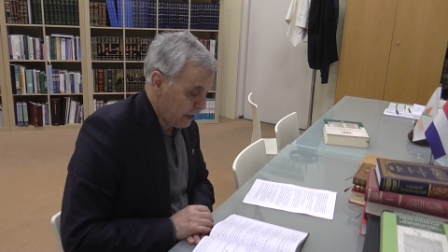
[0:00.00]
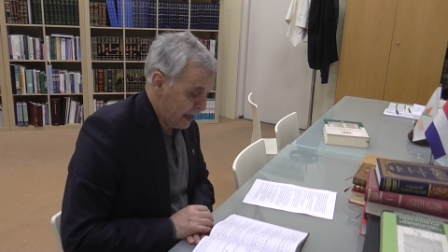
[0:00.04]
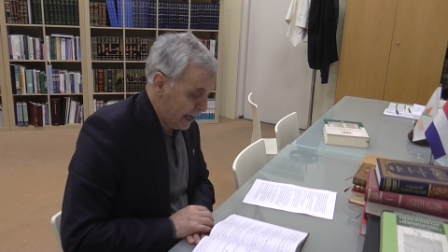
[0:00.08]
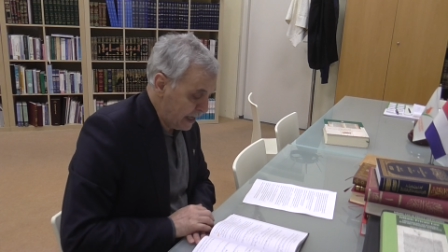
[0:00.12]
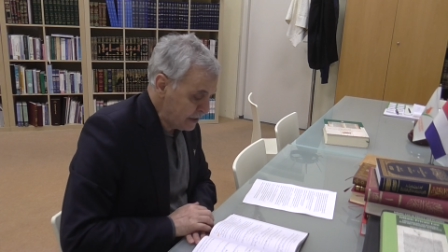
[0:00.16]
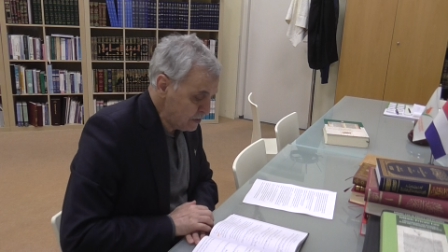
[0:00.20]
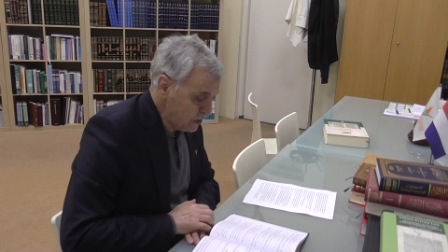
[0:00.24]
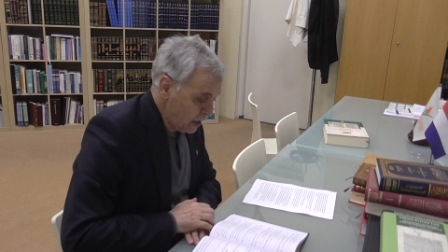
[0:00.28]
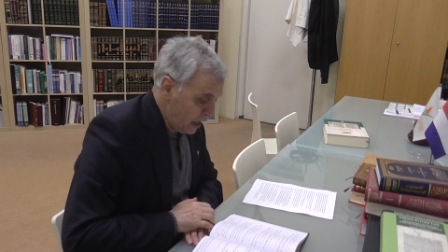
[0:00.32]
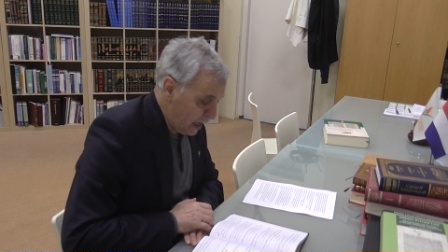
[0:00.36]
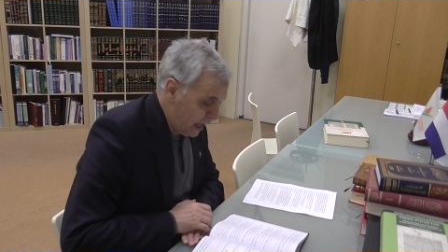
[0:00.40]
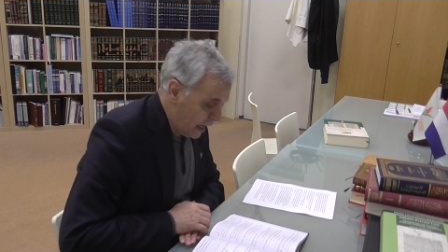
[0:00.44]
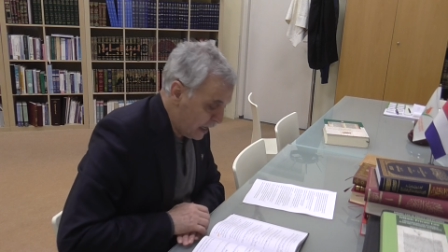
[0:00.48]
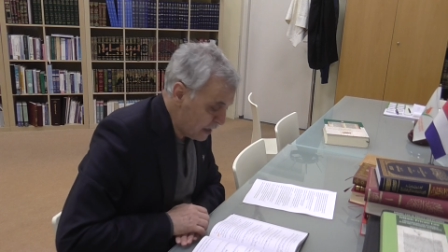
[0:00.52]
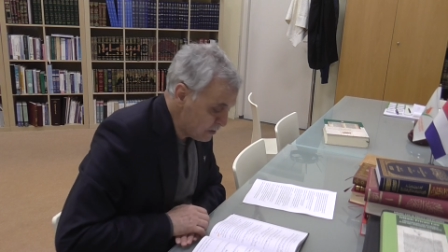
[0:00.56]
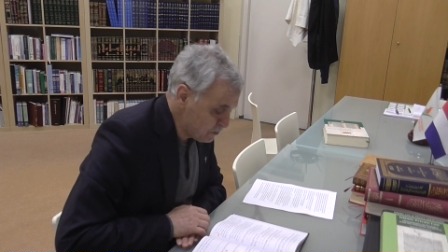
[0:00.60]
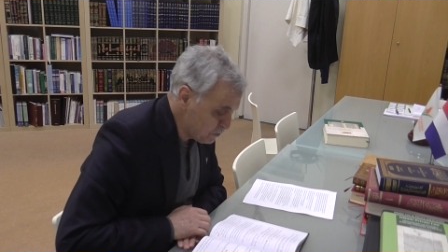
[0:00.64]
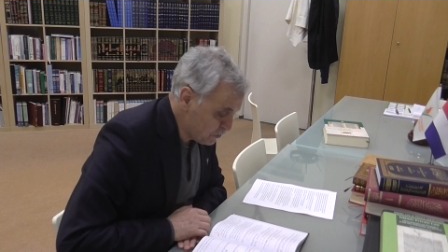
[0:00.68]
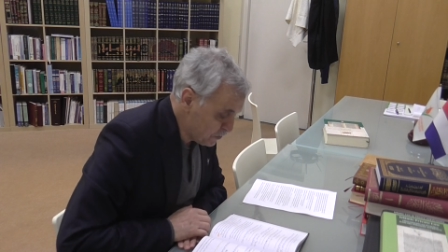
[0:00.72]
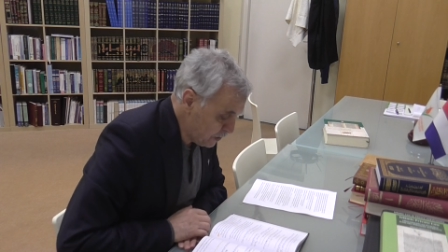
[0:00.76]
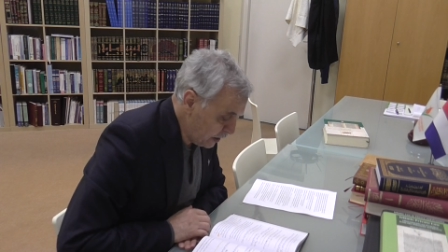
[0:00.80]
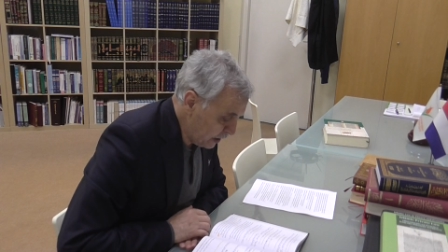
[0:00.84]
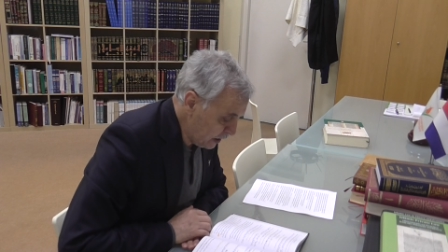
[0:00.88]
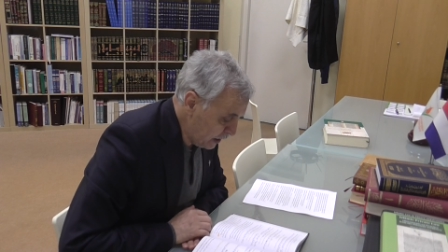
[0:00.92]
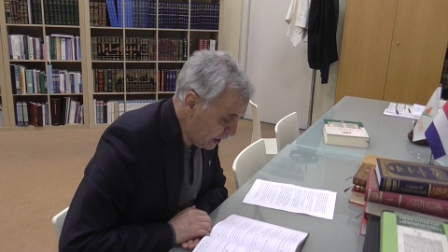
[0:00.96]
An
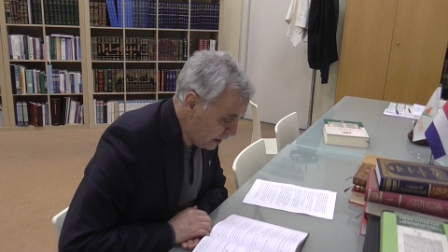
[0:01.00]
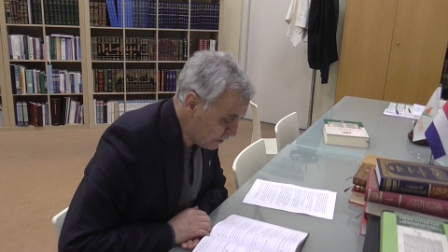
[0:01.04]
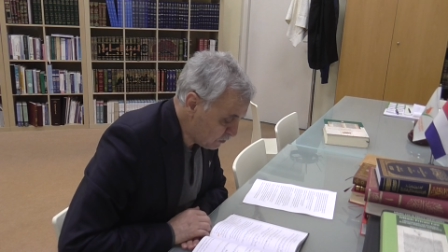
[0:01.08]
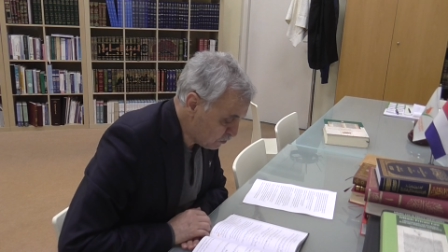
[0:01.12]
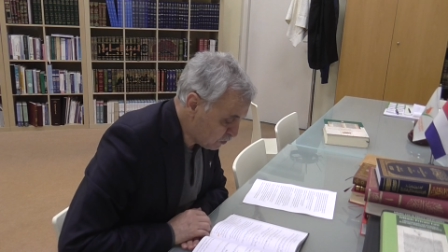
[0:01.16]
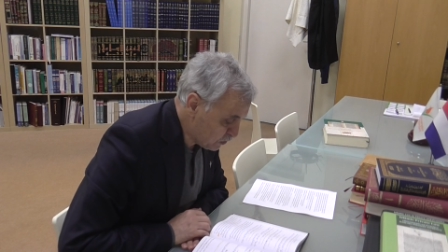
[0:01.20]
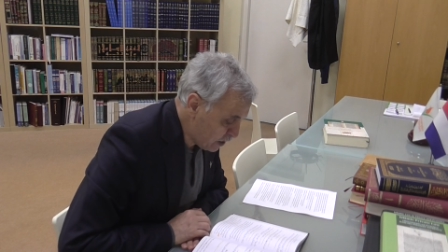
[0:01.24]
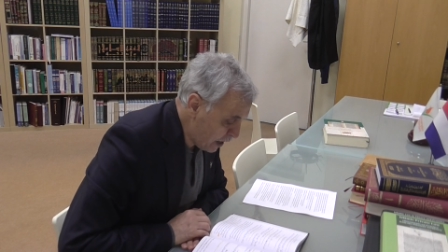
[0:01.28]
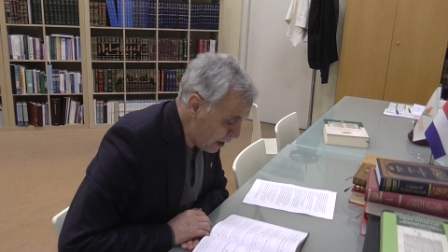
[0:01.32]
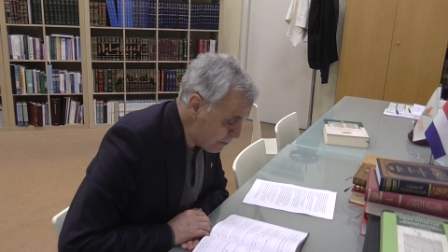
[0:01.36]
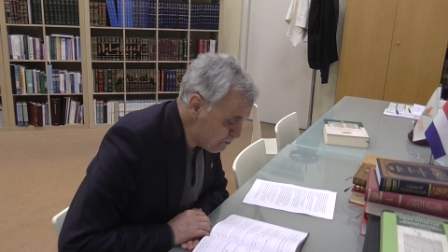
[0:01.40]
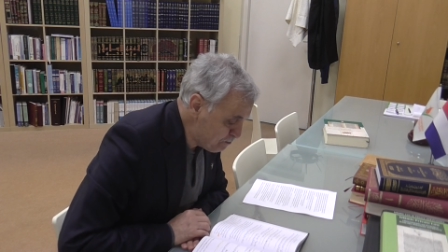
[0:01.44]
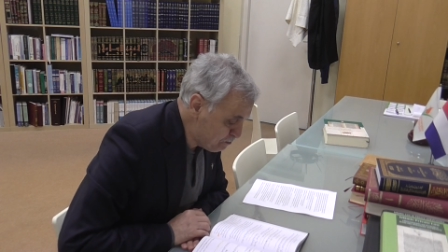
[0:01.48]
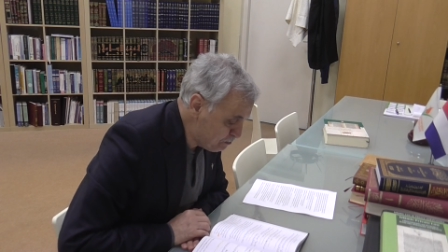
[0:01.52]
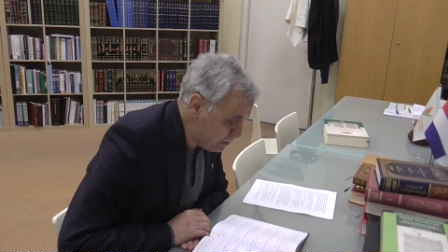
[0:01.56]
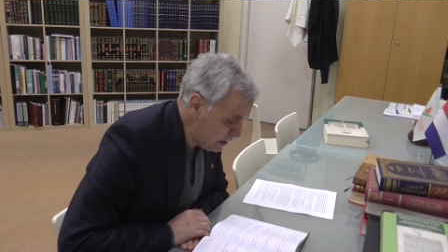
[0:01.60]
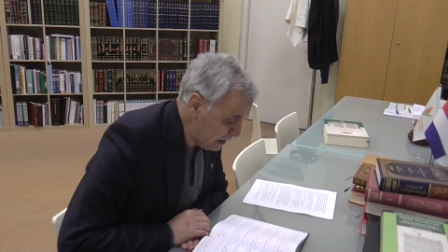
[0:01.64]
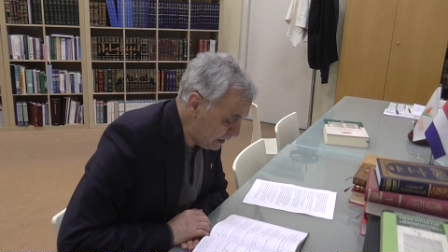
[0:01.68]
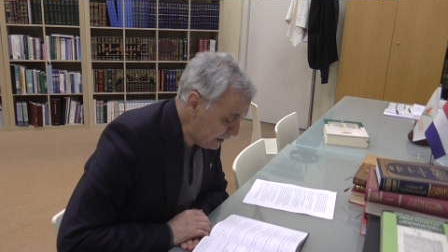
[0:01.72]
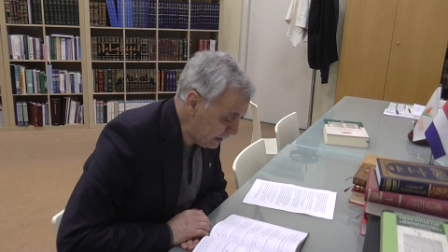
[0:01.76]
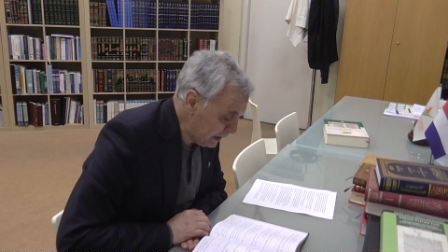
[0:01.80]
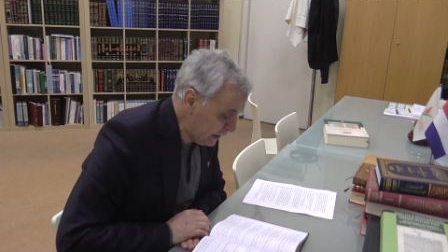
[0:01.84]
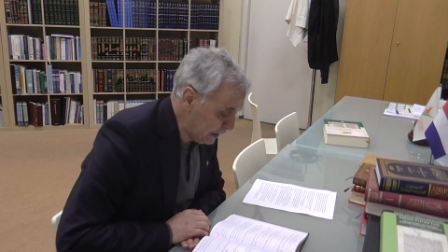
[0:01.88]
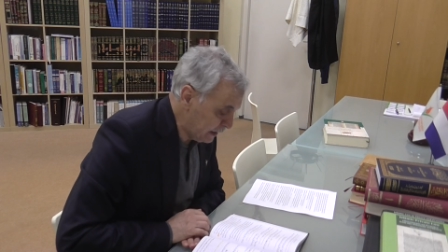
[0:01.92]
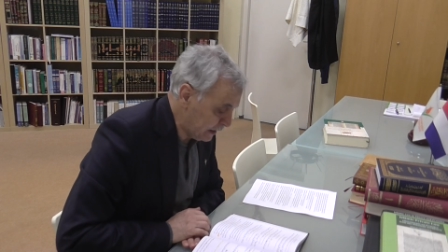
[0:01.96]
Hamzala
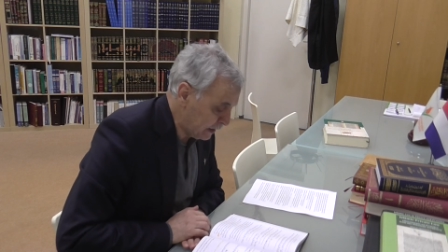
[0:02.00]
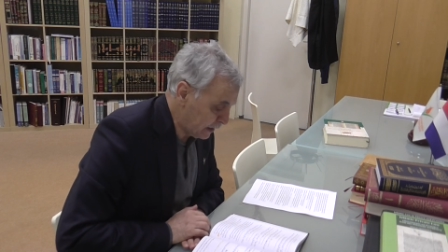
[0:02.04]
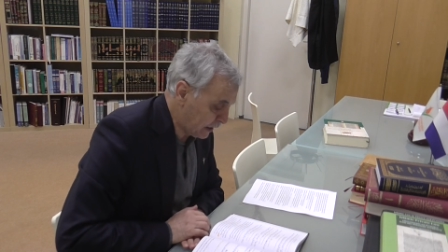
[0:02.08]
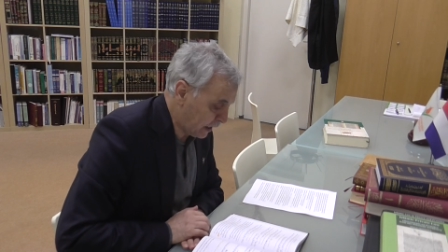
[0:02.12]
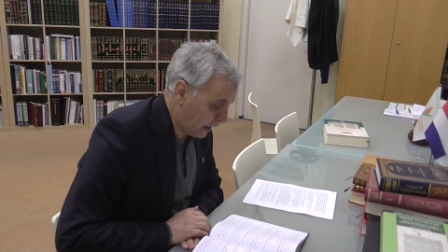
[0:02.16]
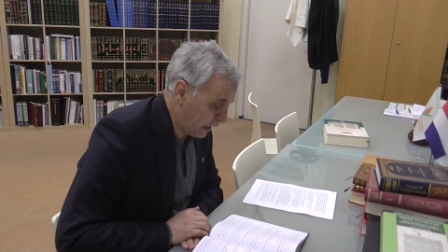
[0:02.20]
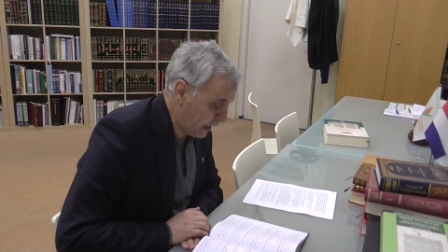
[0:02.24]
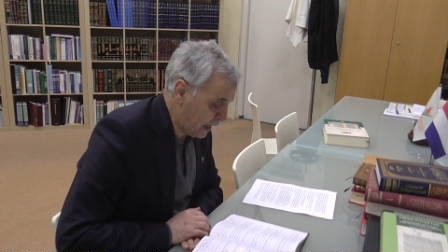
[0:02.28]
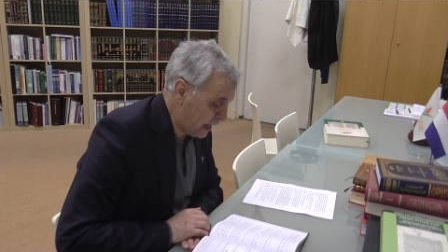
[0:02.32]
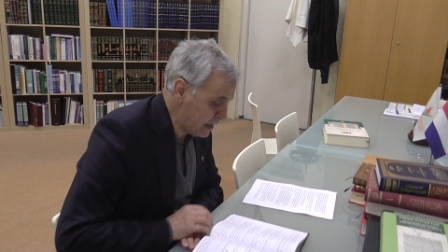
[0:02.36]
Tebbini